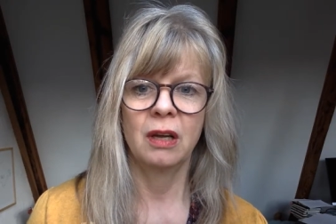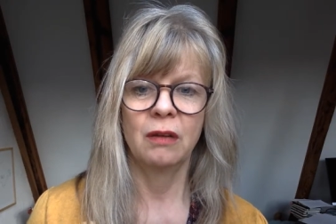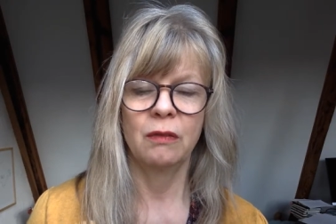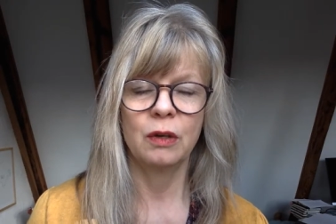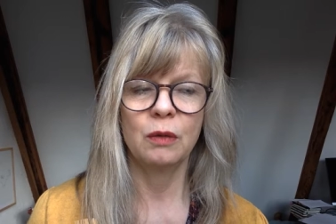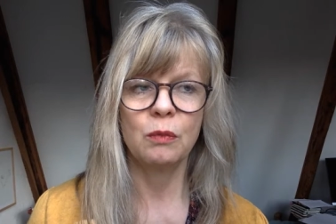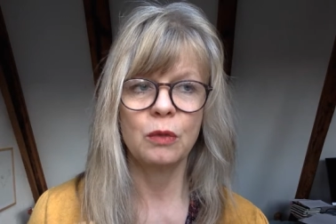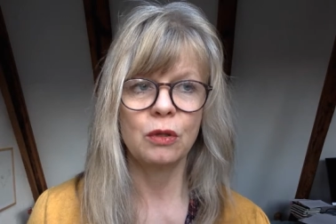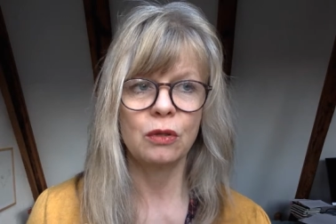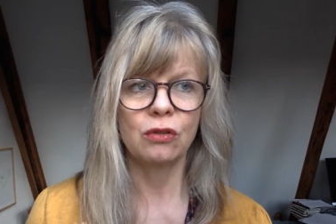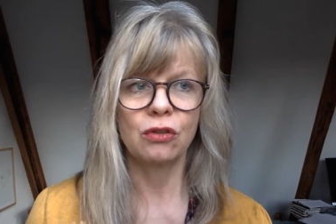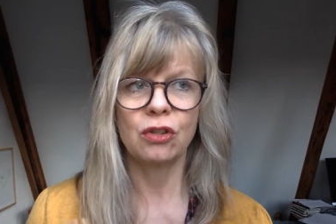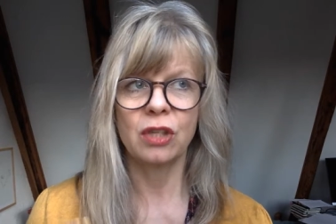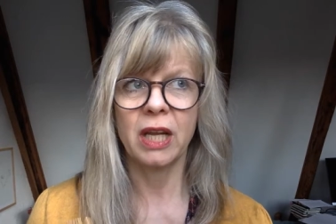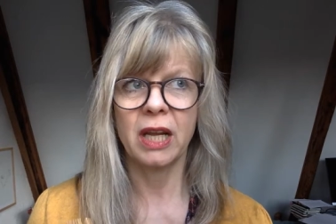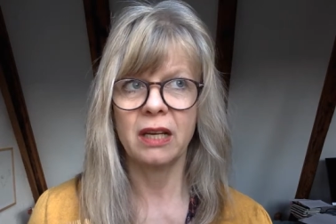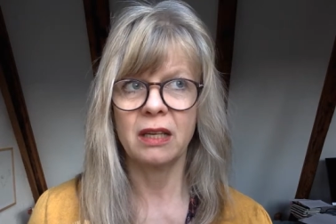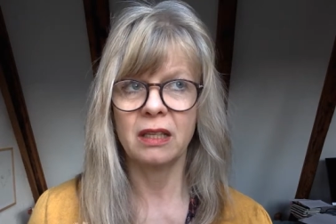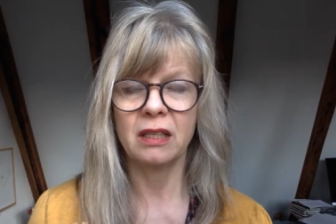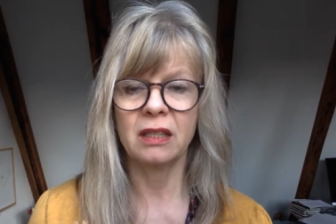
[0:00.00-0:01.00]
Wir müssen
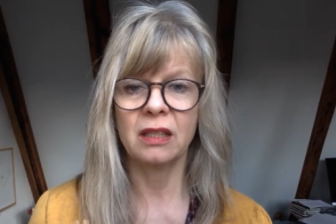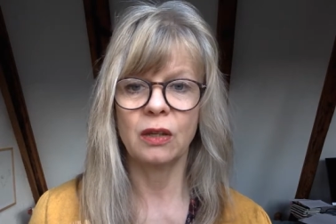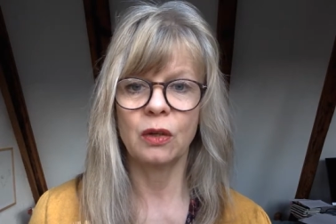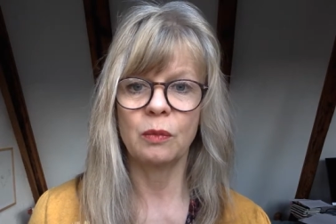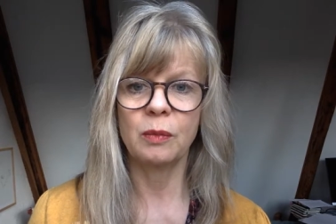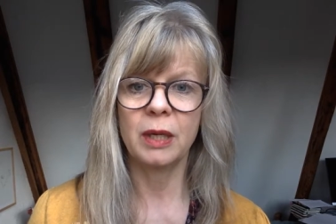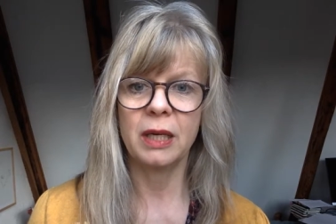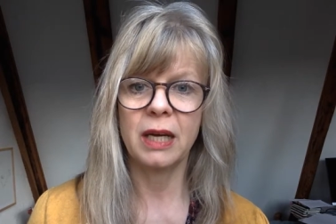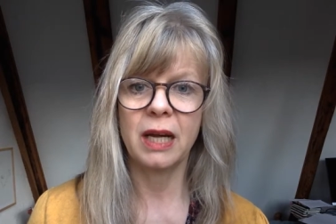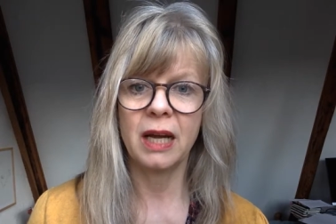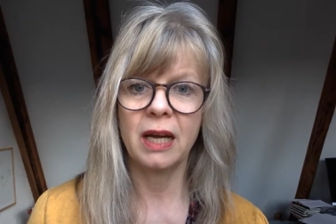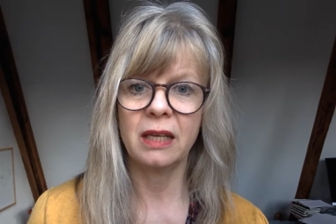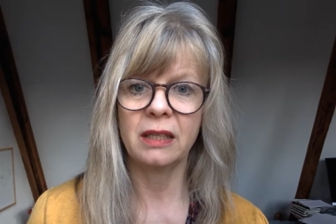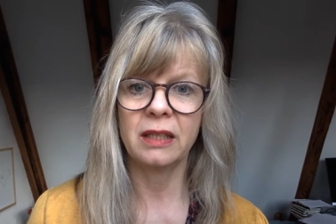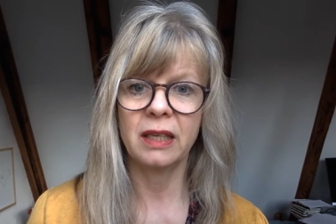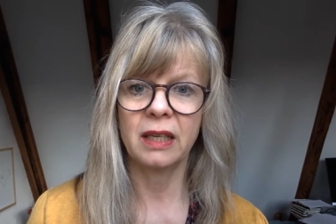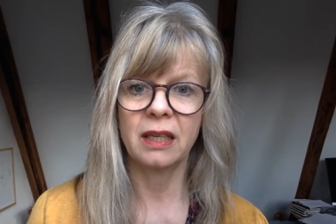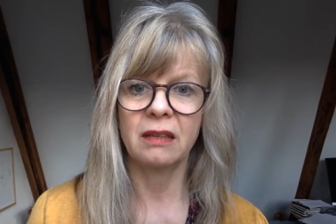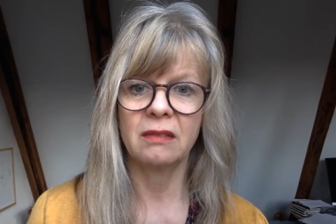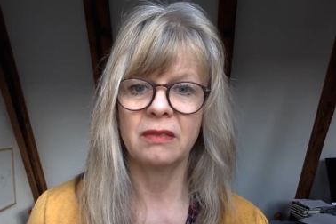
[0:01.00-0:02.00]
ständig darüber
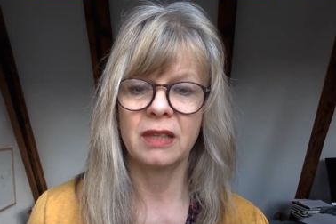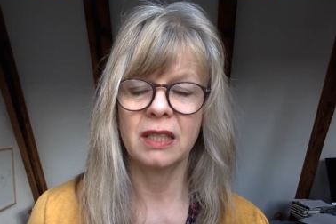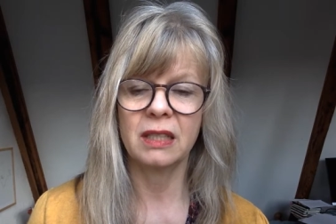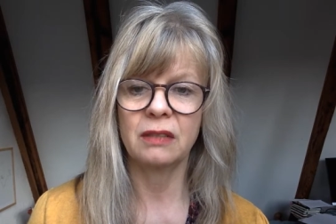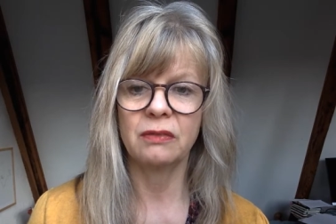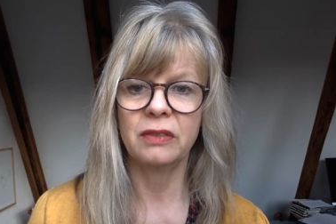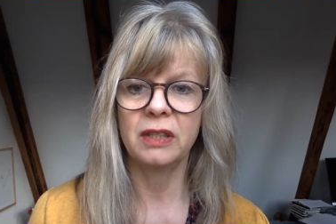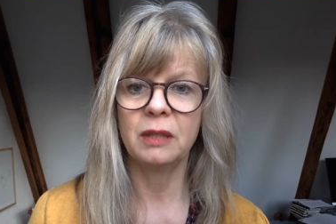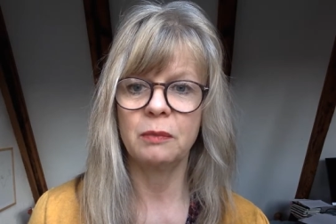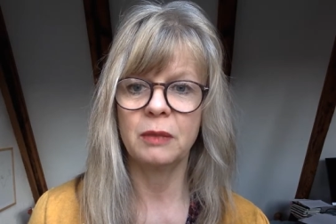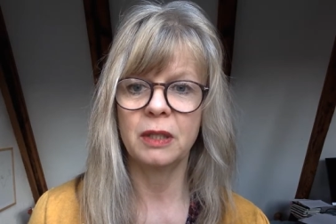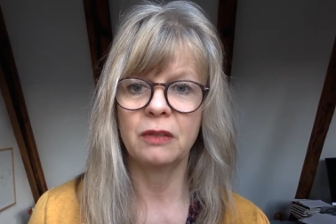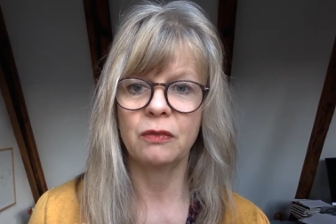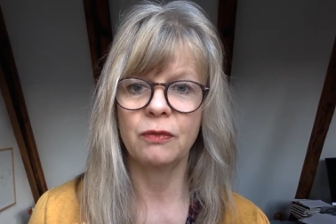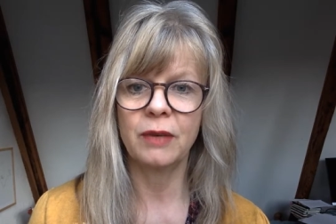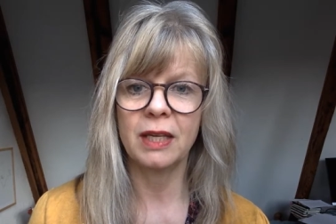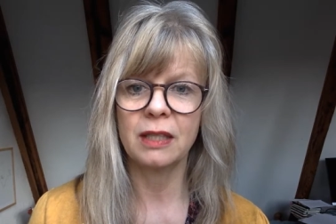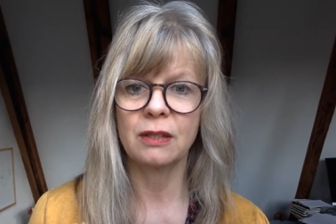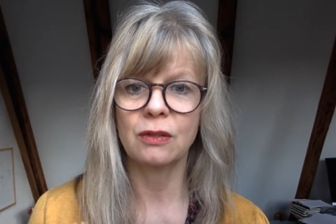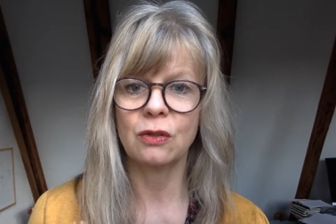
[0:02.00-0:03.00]
nachdenken, was wie mit
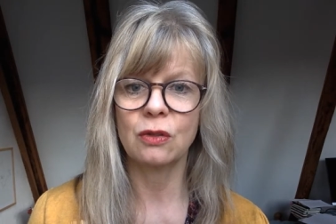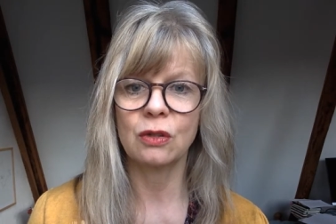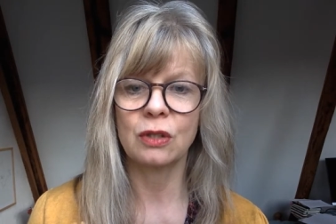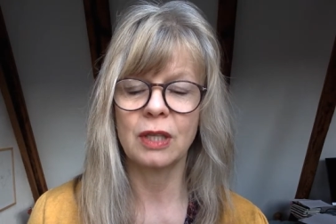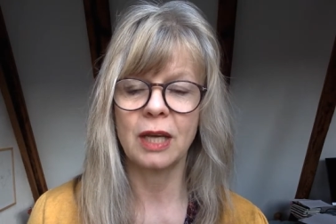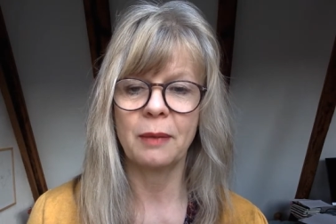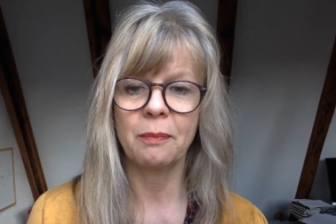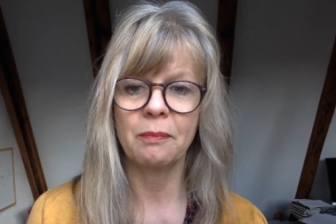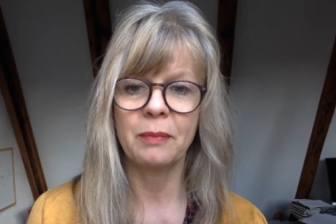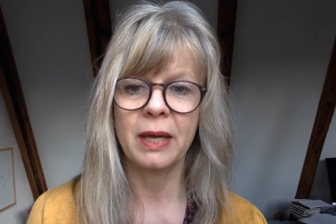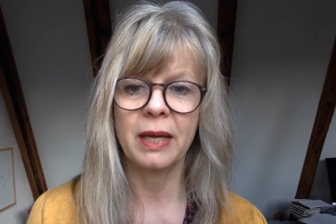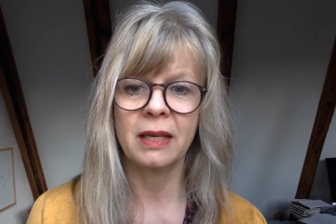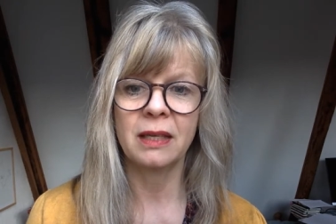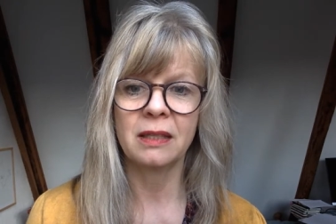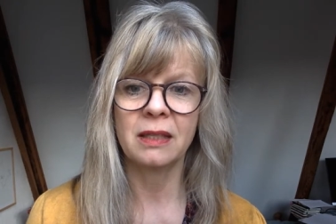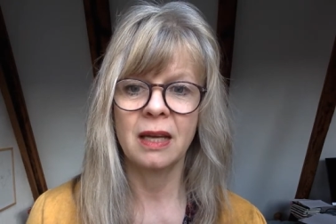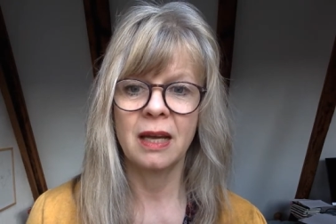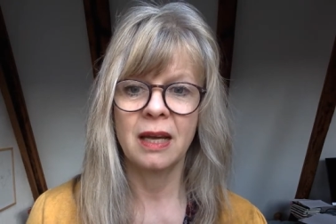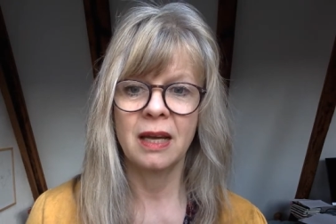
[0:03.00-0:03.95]
was zusammenhängt.